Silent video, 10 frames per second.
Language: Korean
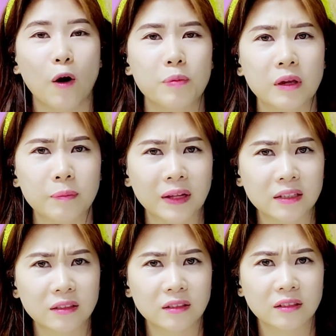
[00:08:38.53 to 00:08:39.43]

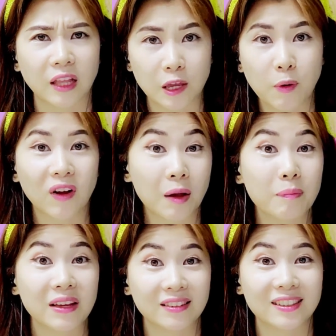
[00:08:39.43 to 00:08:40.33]
비비파닉스 네이버
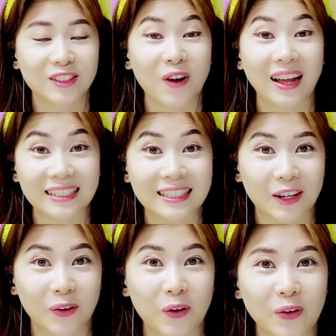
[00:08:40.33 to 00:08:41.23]
카페 있으신 거
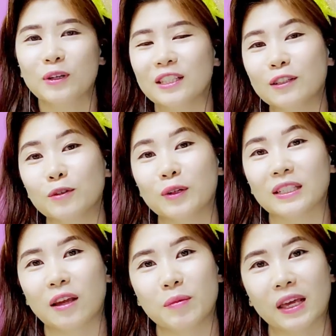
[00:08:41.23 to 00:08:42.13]
아시죠? 우리 친구들과
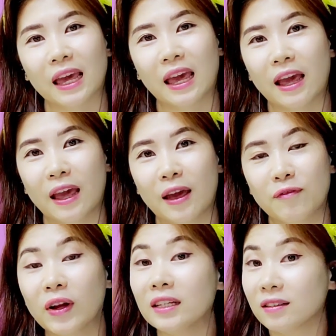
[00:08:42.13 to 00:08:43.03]
재밌게
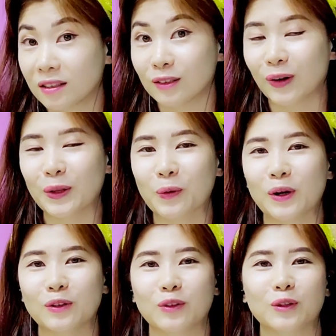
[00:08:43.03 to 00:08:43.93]
파닉스
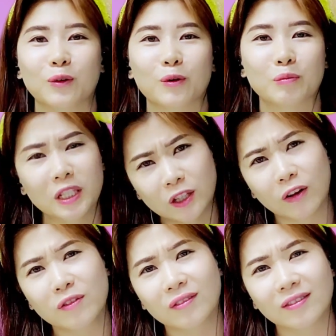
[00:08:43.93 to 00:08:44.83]
활동할 수 있도록
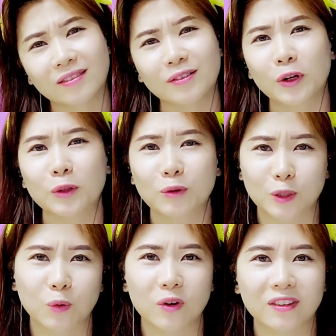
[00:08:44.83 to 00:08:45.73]
미션
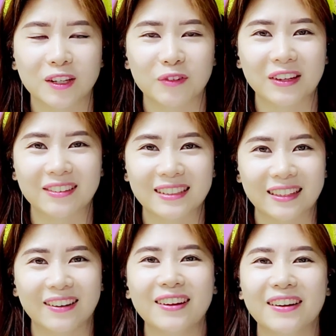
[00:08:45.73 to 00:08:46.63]
활동지도 올려드리고
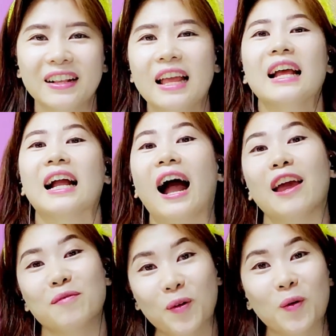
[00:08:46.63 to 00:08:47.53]
있거든요.
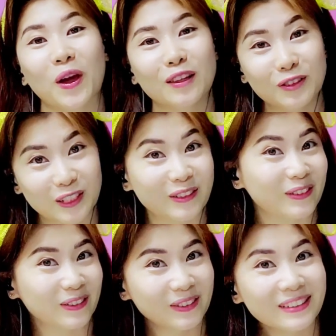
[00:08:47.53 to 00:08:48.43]
가입 꼭
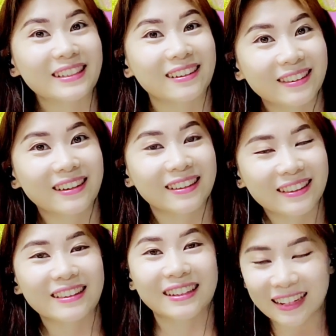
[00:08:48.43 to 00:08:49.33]
해주시고
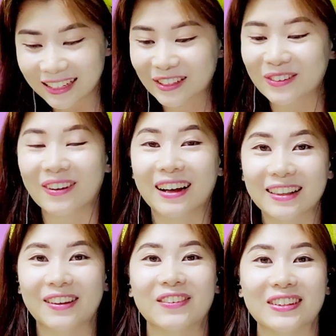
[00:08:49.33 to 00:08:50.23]
자세한 링크와
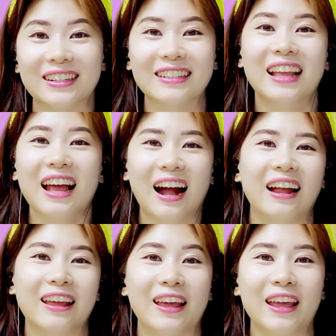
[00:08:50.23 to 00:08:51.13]
내용은
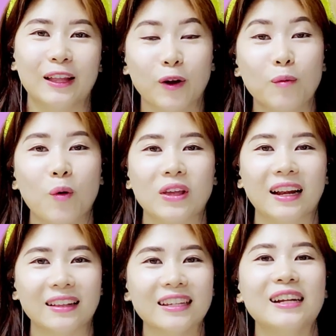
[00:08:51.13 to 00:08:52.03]
아래
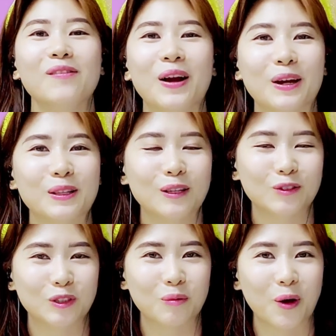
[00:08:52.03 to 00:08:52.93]
더보기란을 확인해
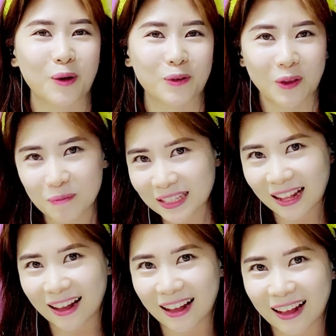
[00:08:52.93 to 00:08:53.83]
주시면
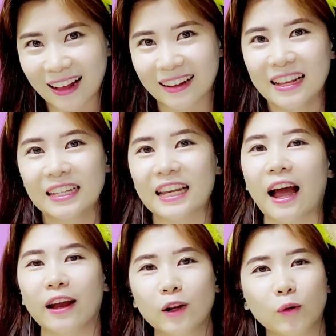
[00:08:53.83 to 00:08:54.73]
됩니다.
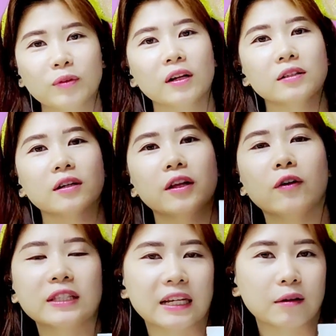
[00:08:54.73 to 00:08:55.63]
자, 7살 첫
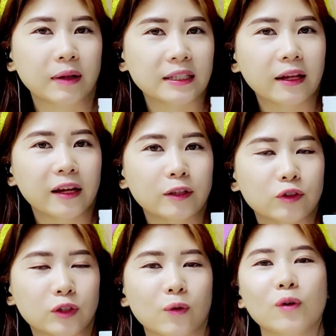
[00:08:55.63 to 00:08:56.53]
영어책 많이 사랑해
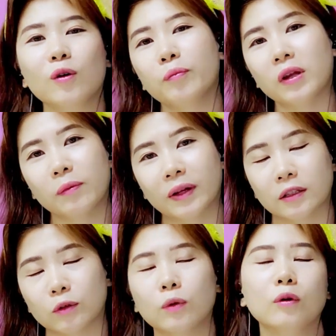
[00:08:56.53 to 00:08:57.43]
주시고
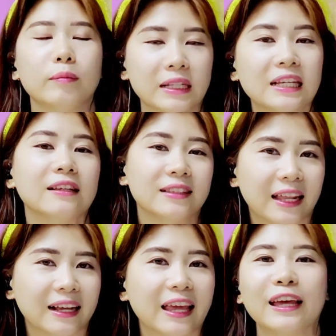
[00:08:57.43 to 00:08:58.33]
비비파닉스도 많이
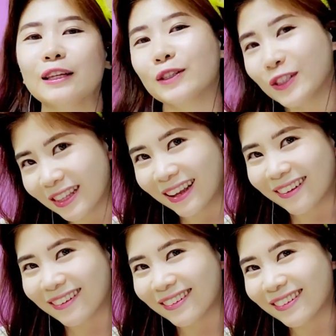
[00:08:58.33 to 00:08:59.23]
사랑해
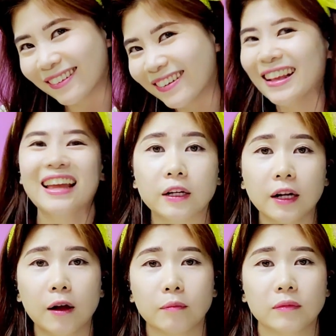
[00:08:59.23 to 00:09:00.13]
주세요.
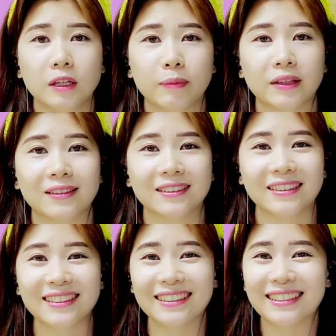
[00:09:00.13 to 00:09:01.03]
그럼
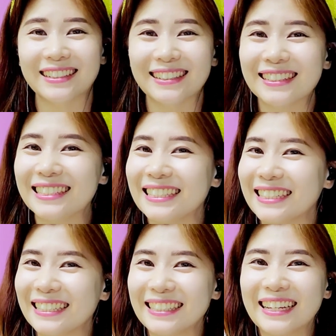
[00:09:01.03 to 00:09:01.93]
이벤트
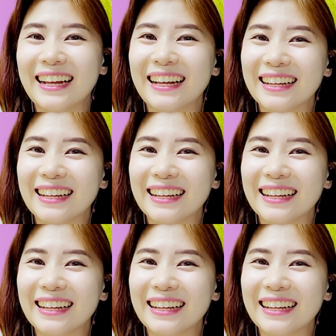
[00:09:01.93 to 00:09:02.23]
시작!